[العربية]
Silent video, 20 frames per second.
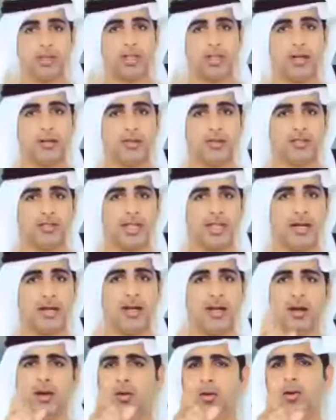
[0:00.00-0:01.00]
مشكل من
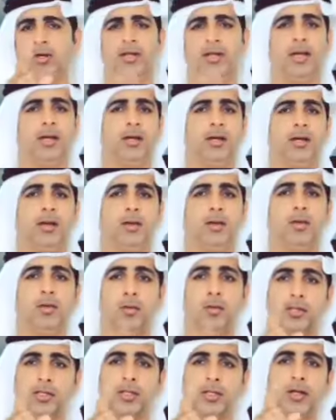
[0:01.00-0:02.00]
صلى هو تقي
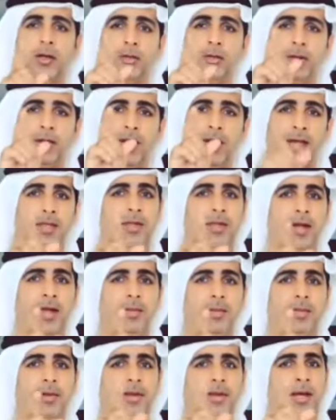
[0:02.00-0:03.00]
ومشكل من
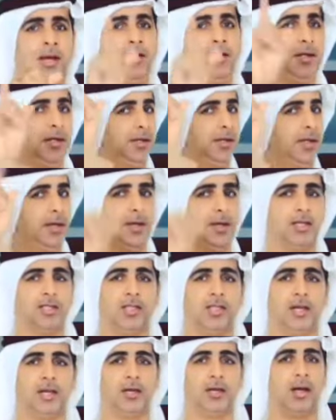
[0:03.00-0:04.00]
أذنب يعني عند الله
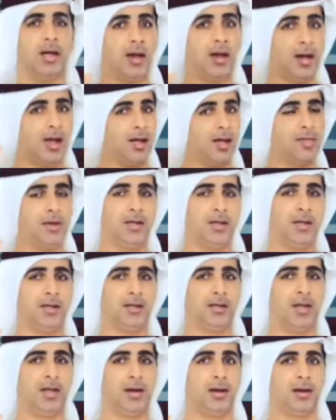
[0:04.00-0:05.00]
شقي الله من
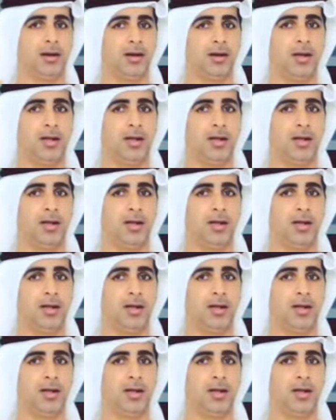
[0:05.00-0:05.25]
يختار